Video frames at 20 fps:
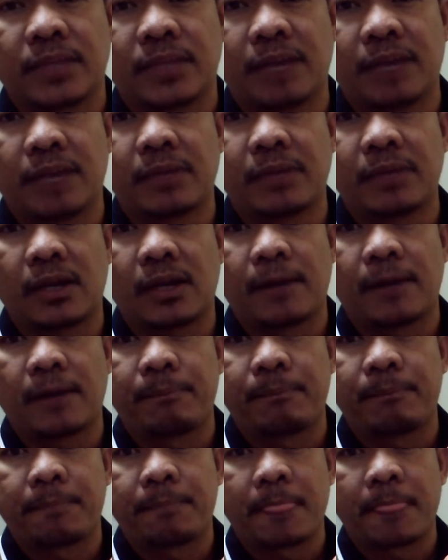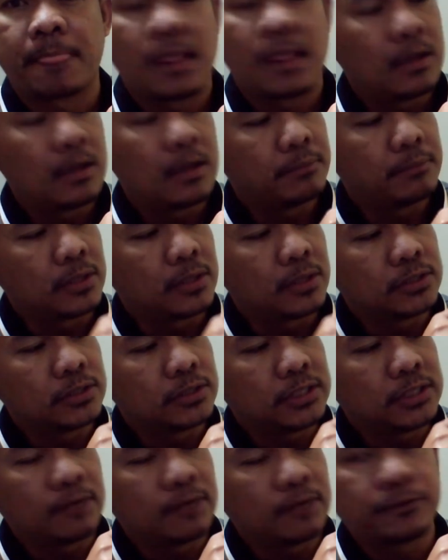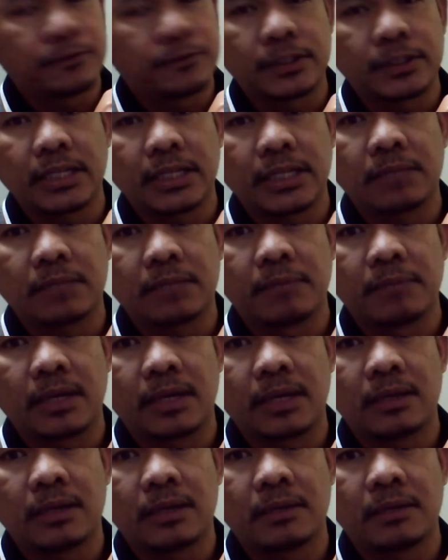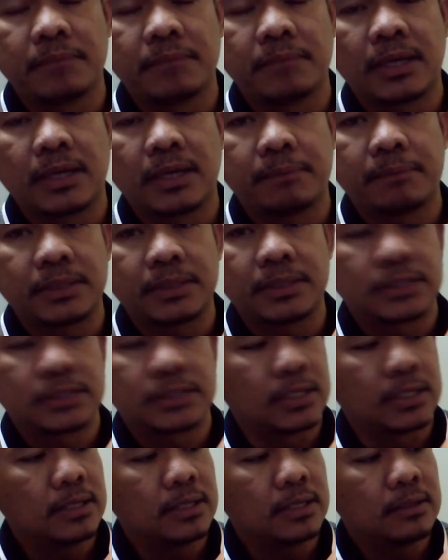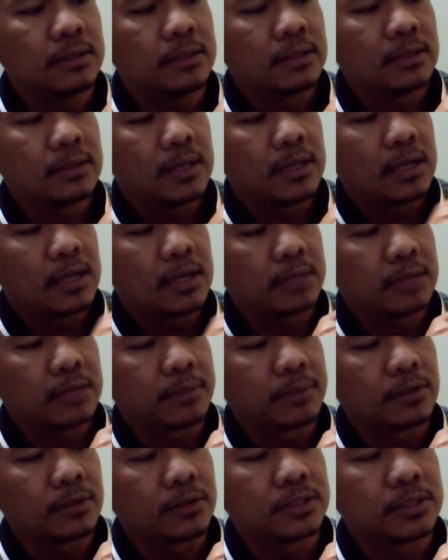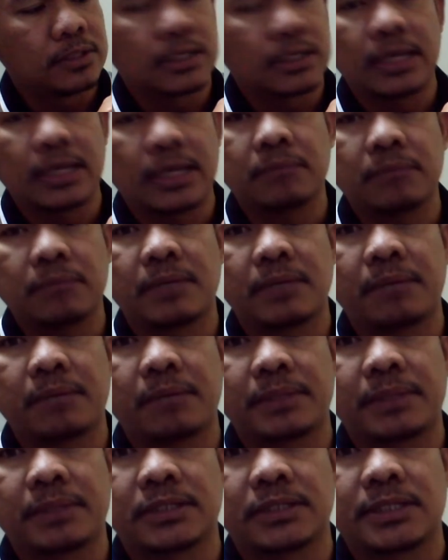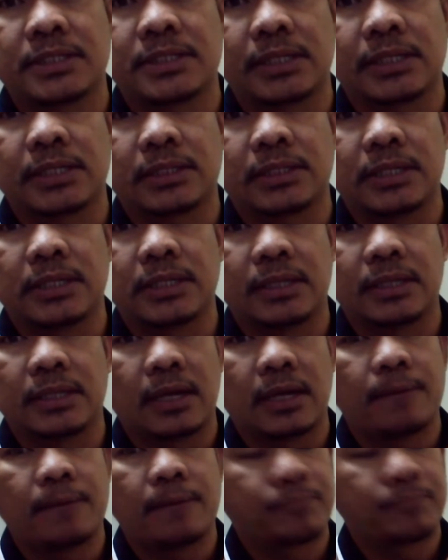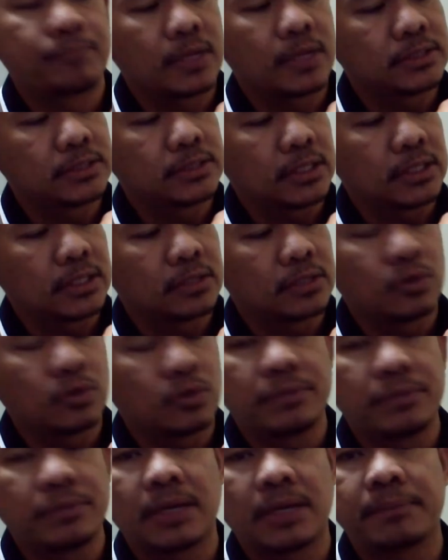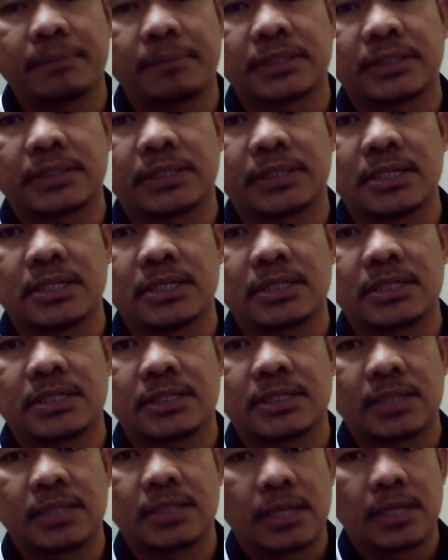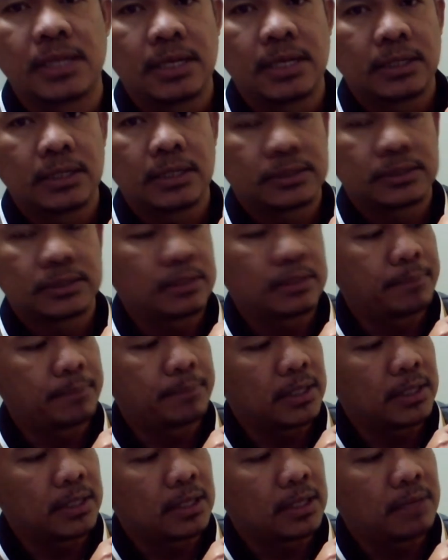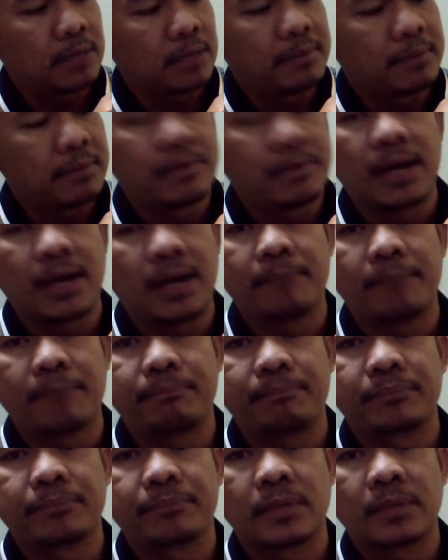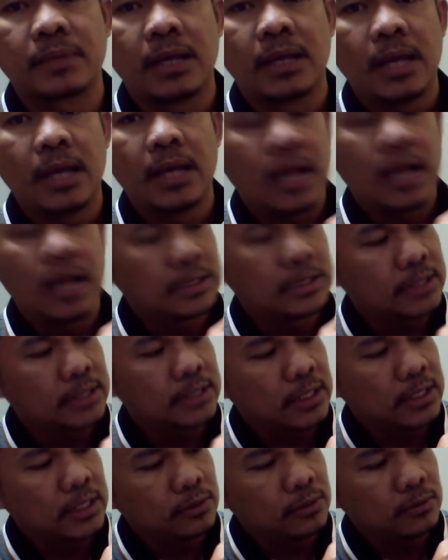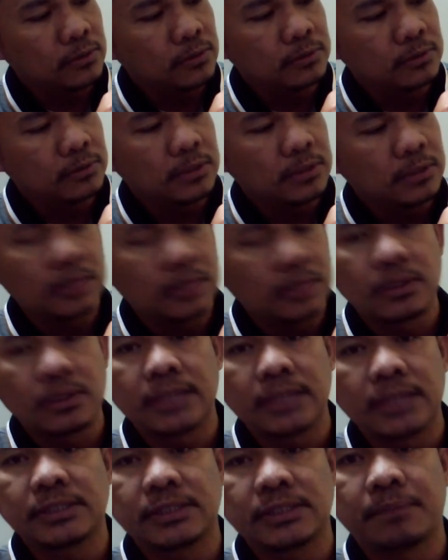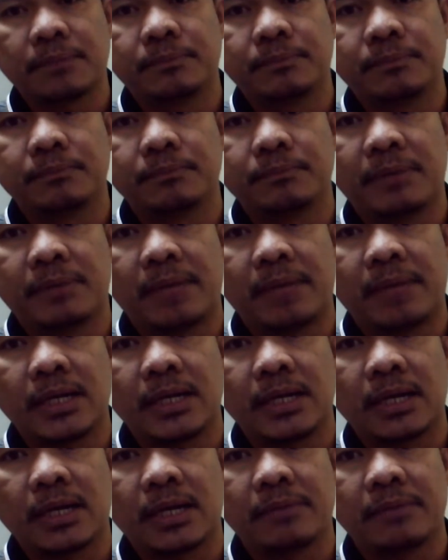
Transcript: camera. Meron siyang 48 megapixel at meron din 8 megapixel sa gitna at saka 2 megapixels sa pinakababa. At saka itong ano guys, sa baba ng